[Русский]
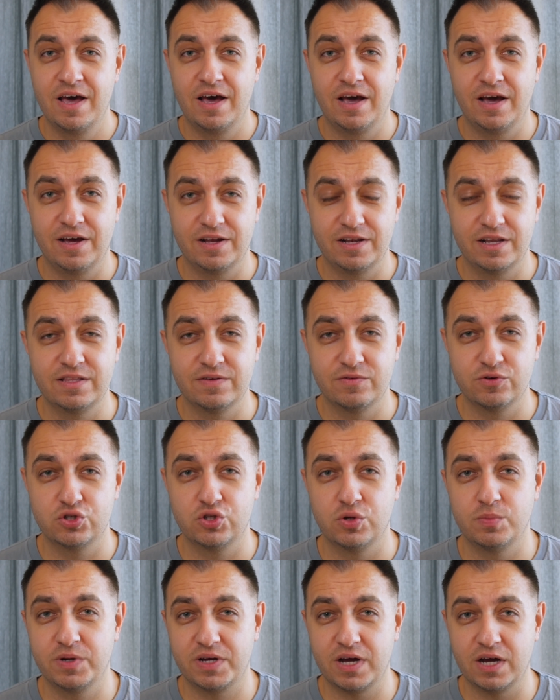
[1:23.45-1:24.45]
э, для того,
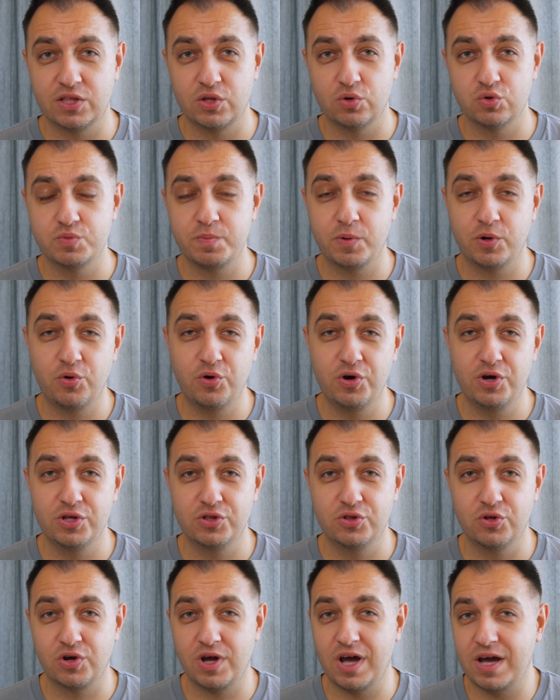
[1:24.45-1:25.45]
чтобы как-то
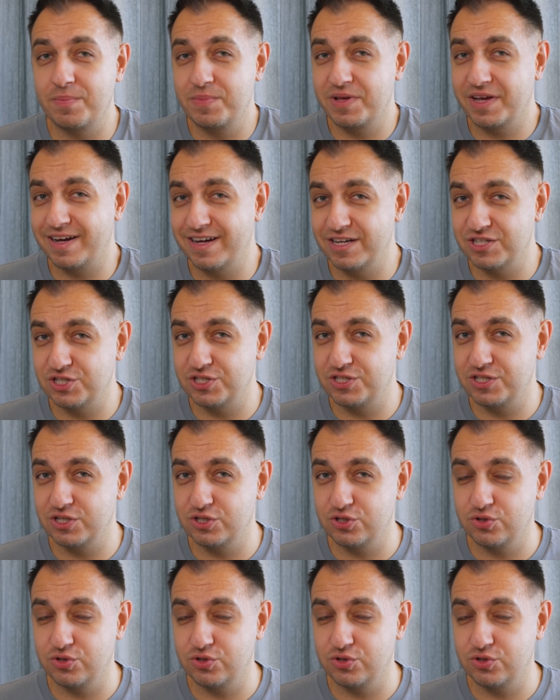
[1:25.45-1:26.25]
успокоить, но как мне кажется,